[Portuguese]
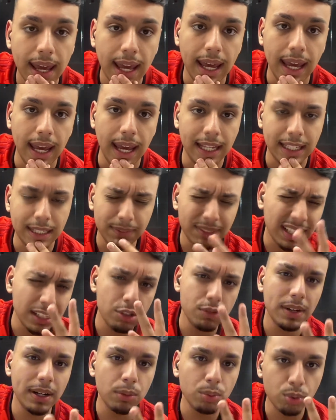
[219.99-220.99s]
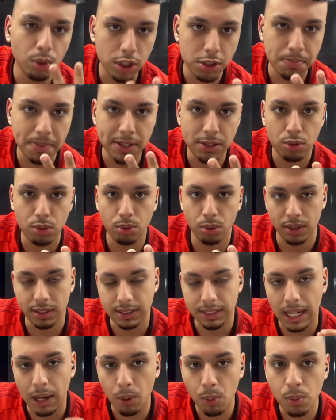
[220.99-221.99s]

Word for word: É, na verdade, tiveram dois bastidores, tá?